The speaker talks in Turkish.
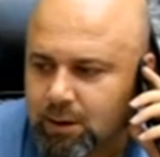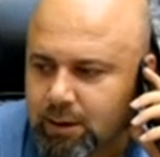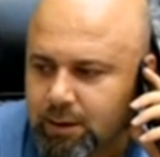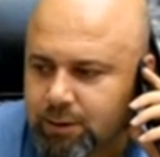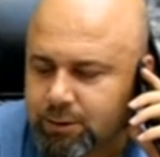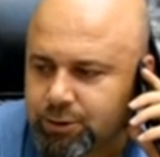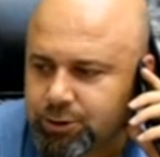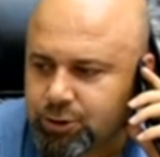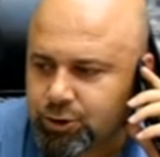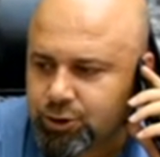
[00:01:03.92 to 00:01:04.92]
Ee,
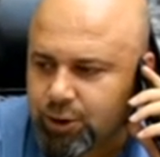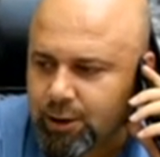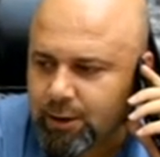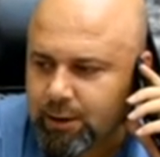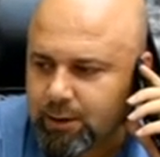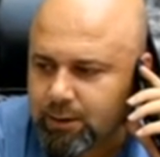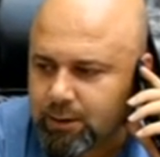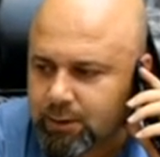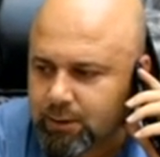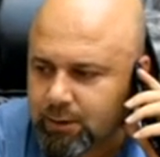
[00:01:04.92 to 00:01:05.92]
şöyle
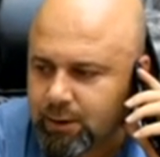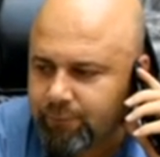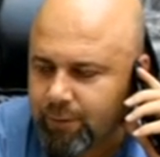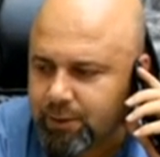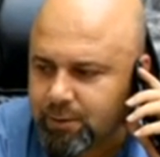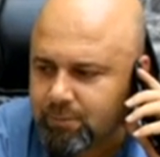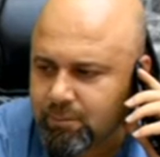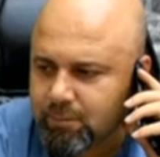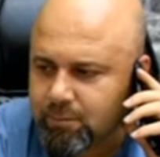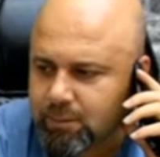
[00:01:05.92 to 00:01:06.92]
e, efendim,
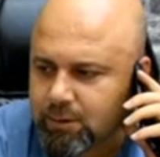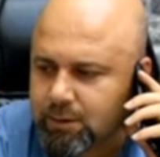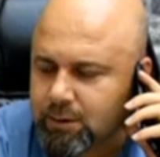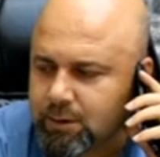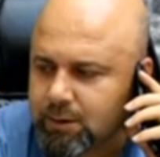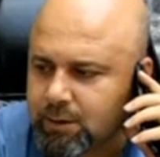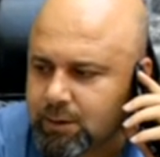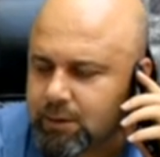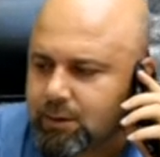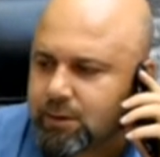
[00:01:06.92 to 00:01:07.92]
e,
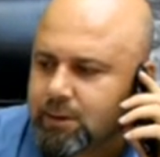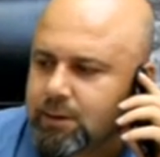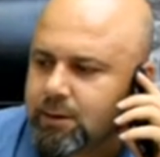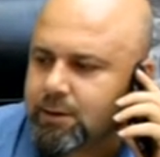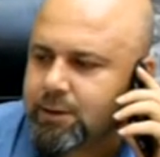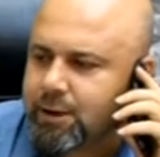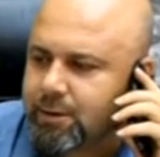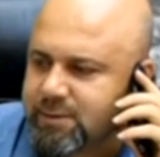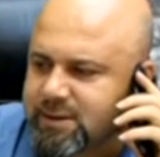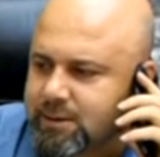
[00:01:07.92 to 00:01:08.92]

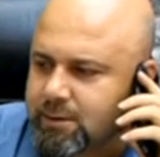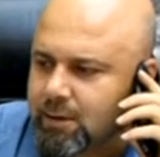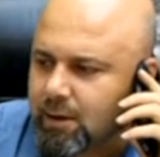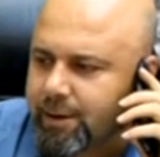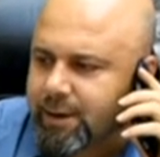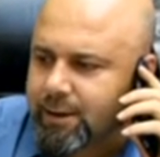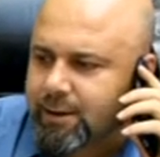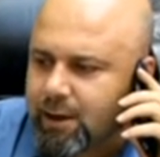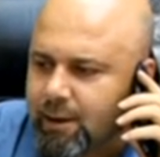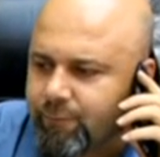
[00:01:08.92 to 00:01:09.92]
yerimiz
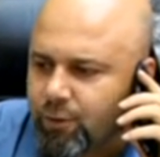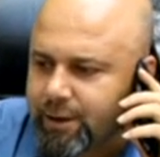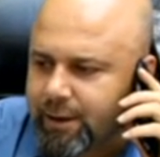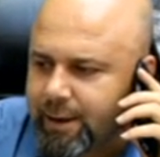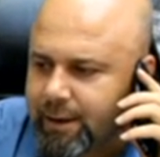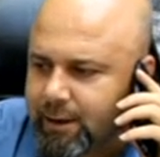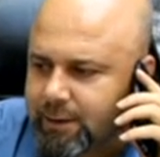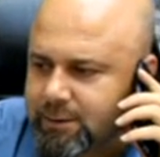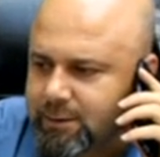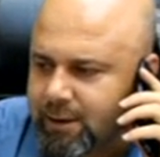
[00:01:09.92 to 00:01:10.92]
Amerika'nın Kaliforniya
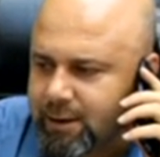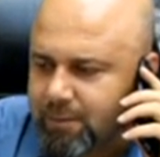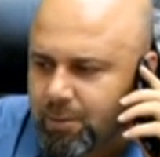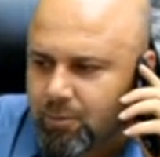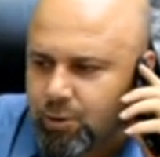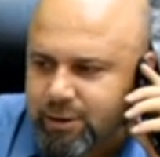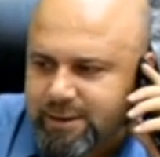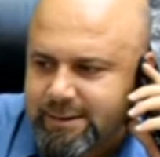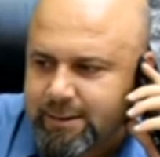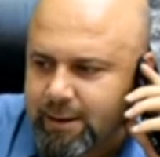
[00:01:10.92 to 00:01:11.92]
eyaletinde, Napa
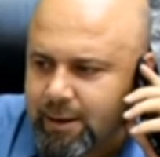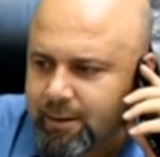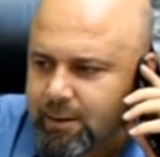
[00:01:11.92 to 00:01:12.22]
bölgesinde.